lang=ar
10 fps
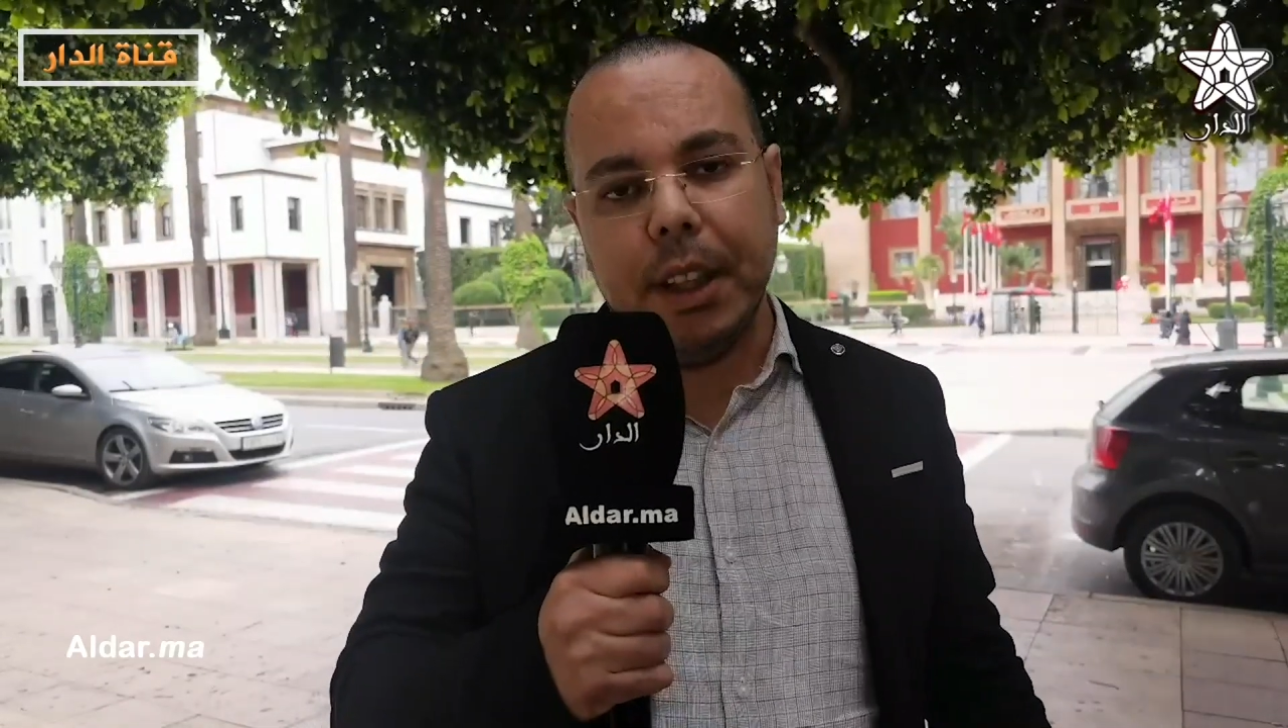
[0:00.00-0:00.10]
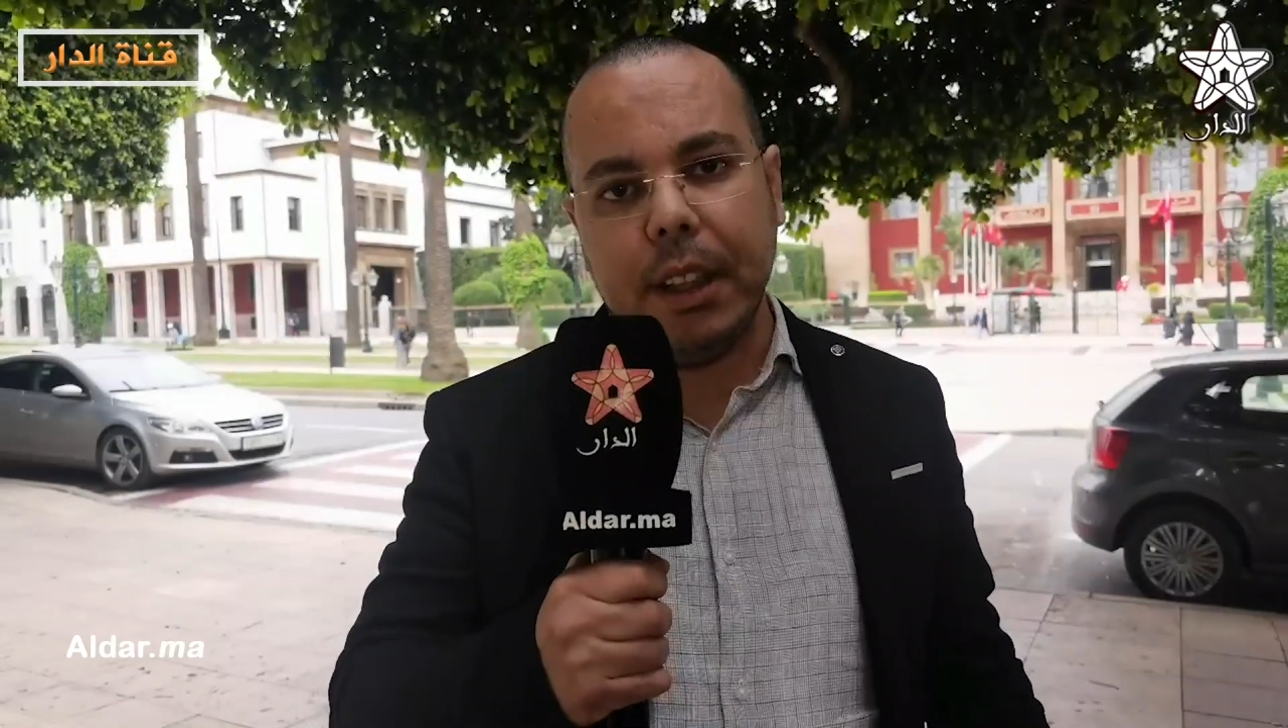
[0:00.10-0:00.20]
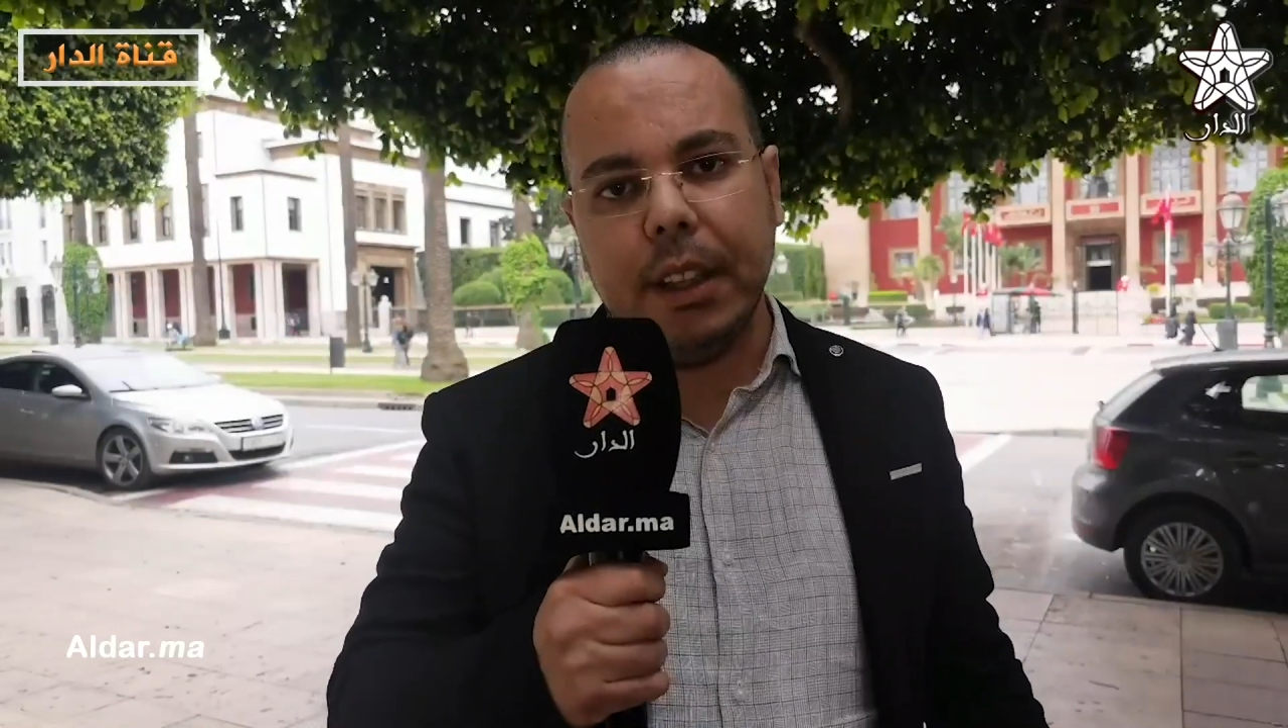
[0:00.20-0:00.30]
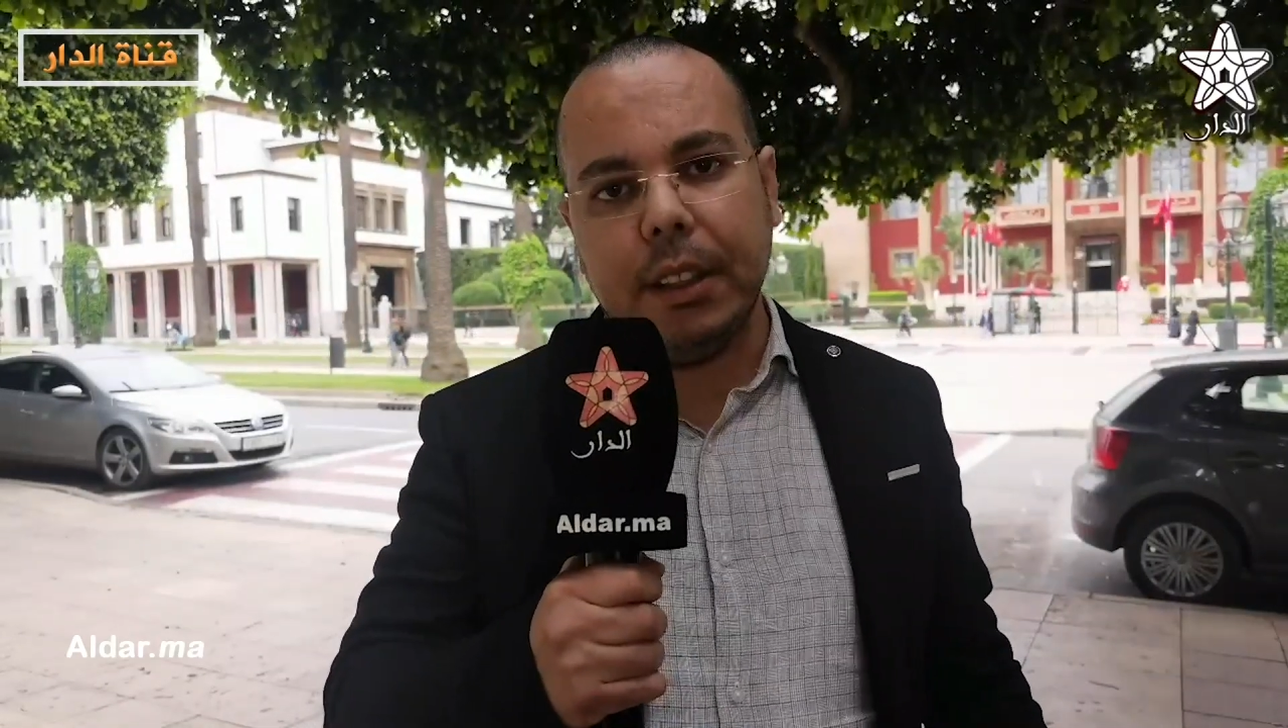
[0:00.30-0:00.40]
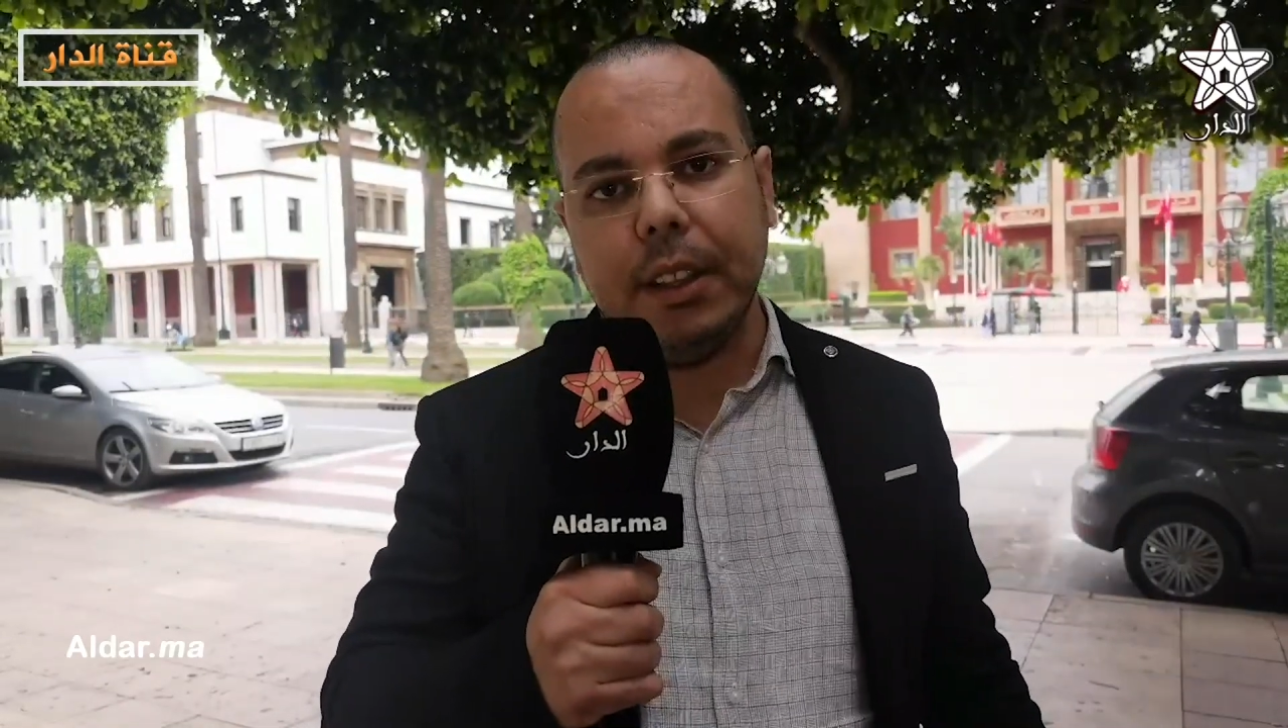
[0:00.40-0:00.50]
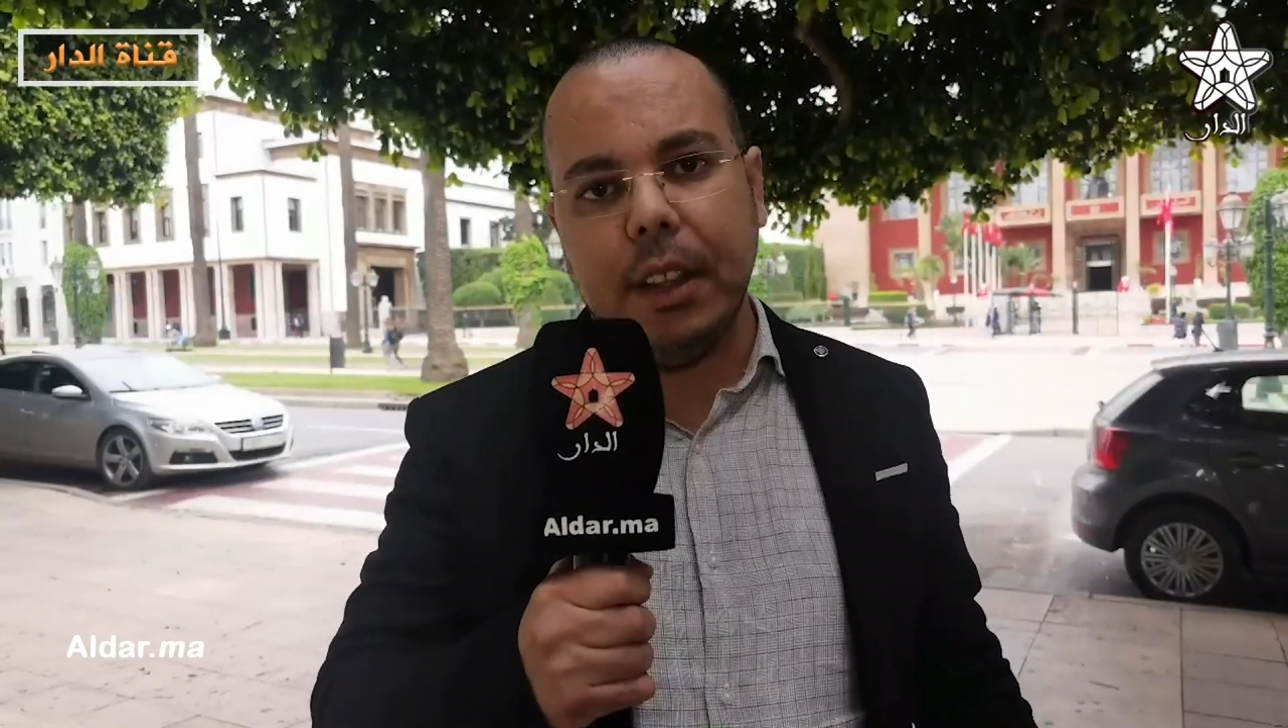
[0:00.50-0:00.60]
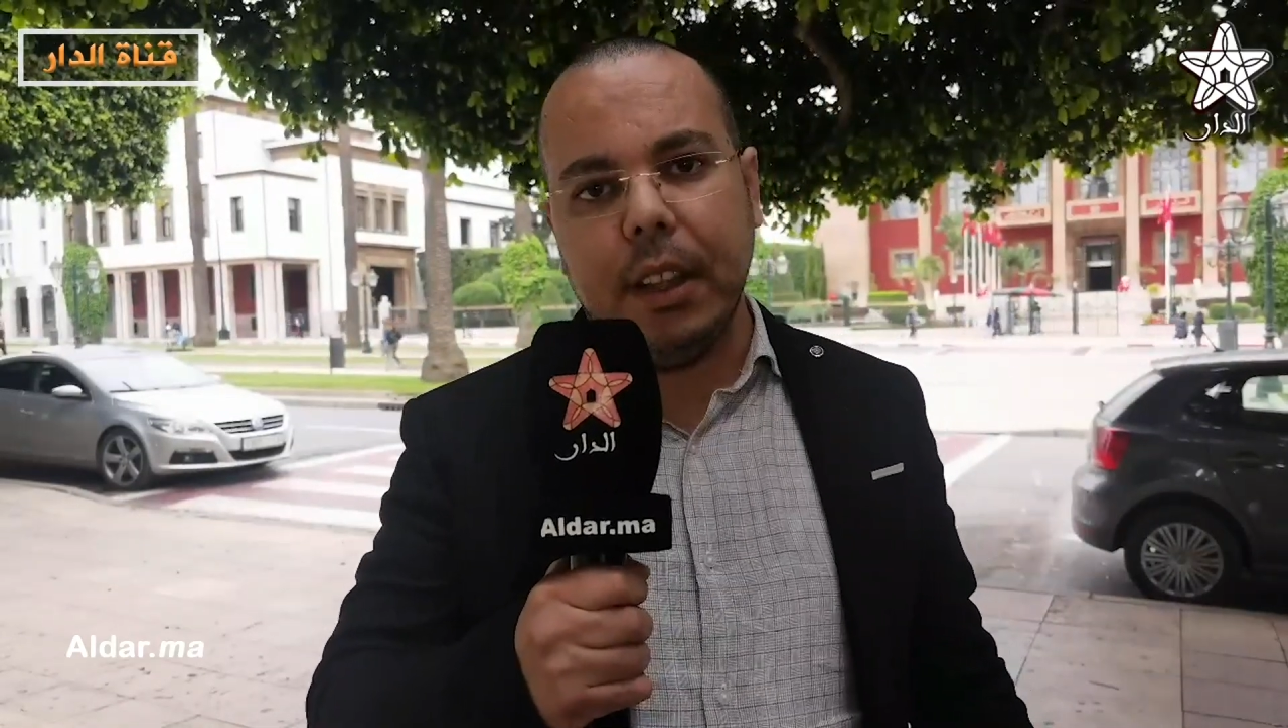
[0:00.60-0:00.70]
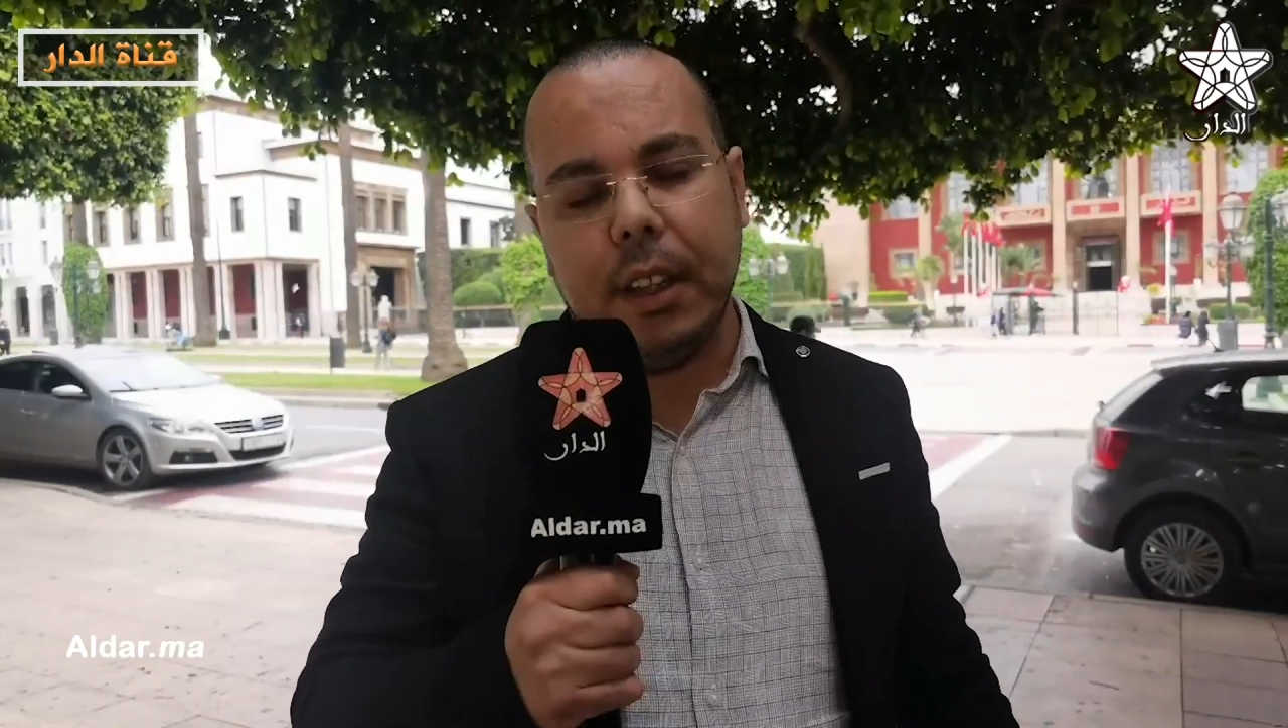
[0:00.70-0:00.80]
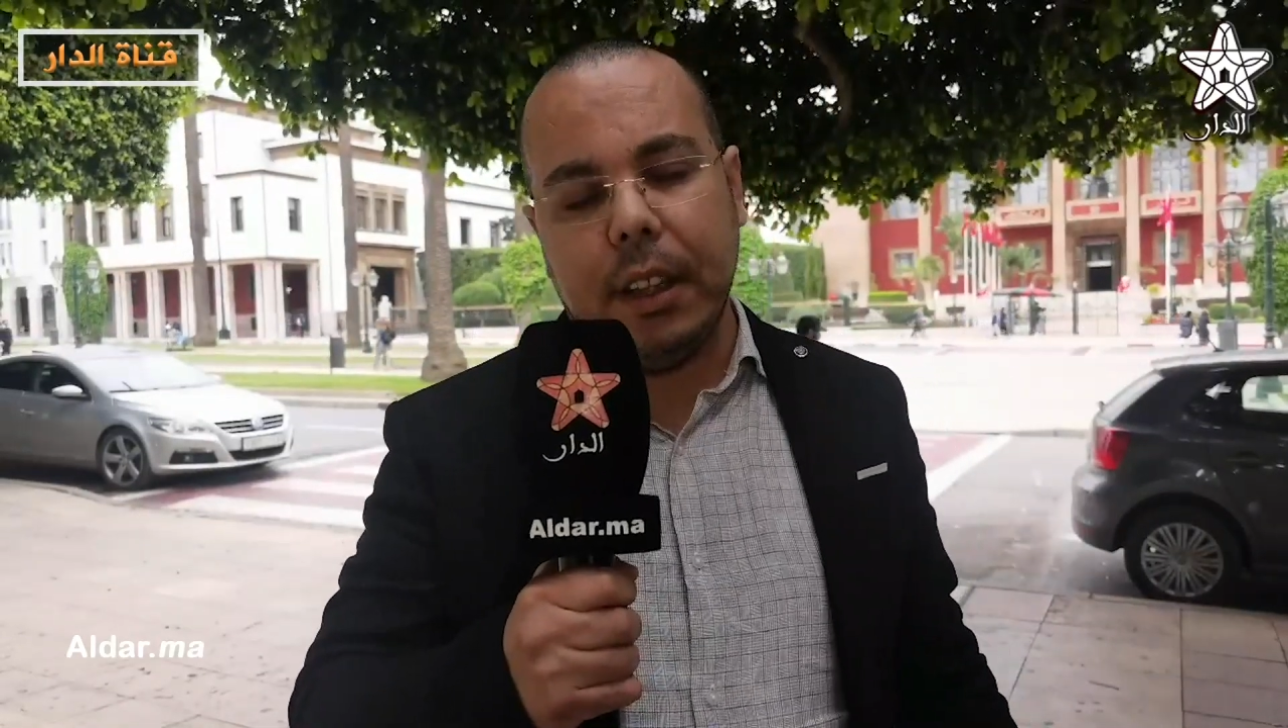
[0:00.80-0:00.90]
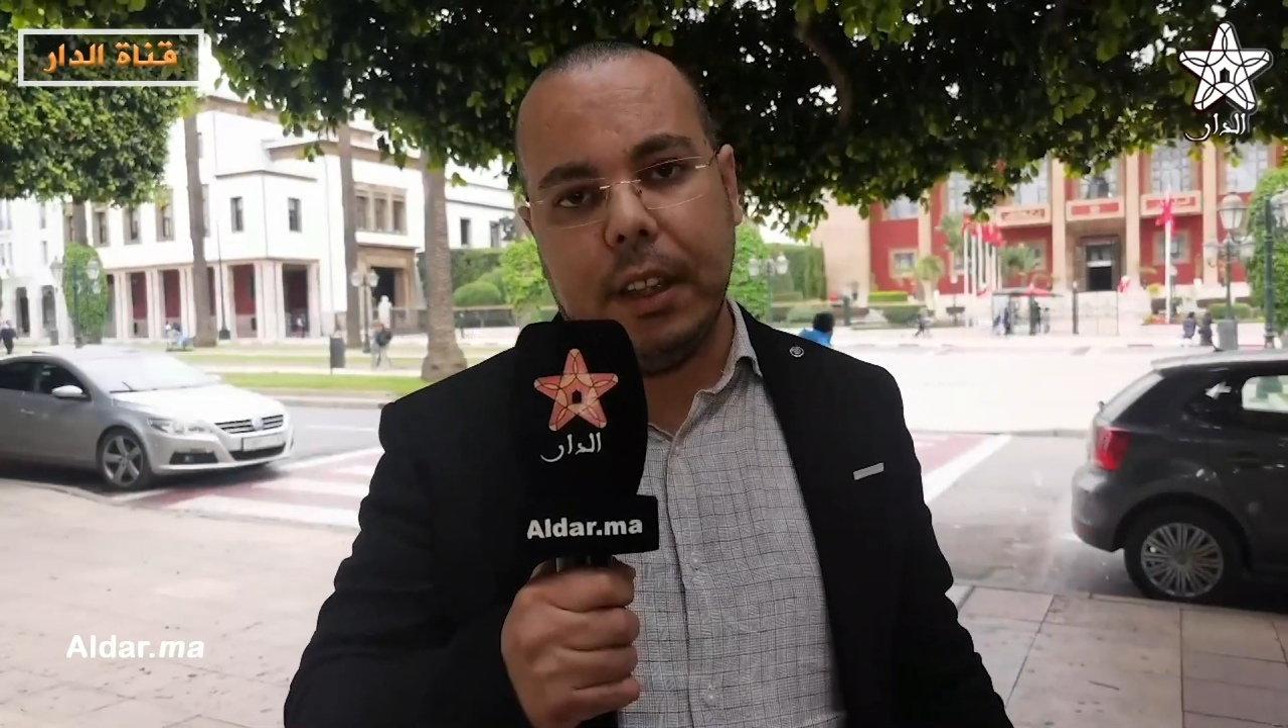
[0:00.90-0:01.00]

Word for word: امازيغيه تنت...